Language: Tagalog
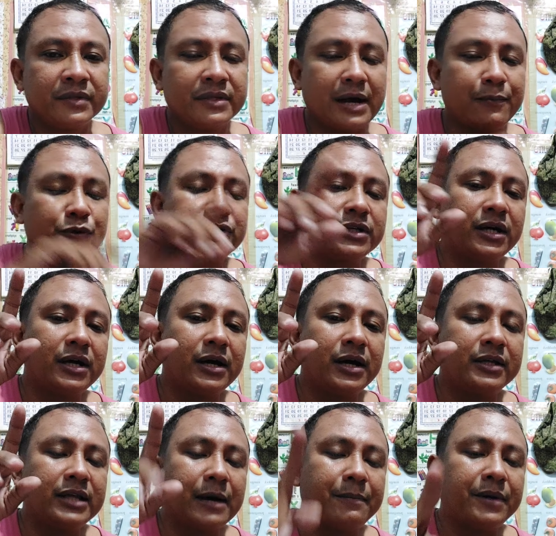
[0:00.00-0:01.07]
Tapos
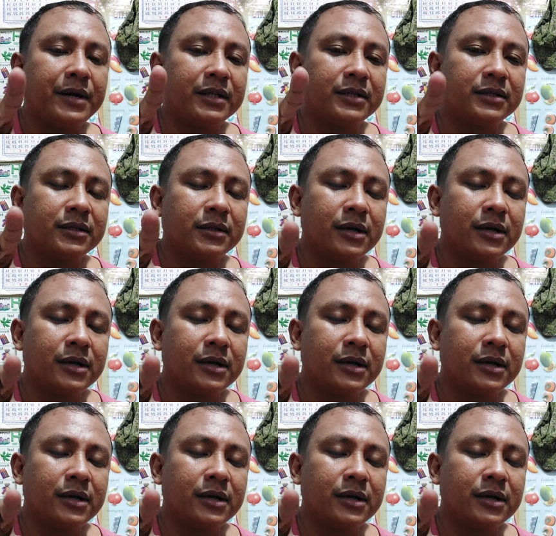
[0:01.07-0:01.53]
uh, dapat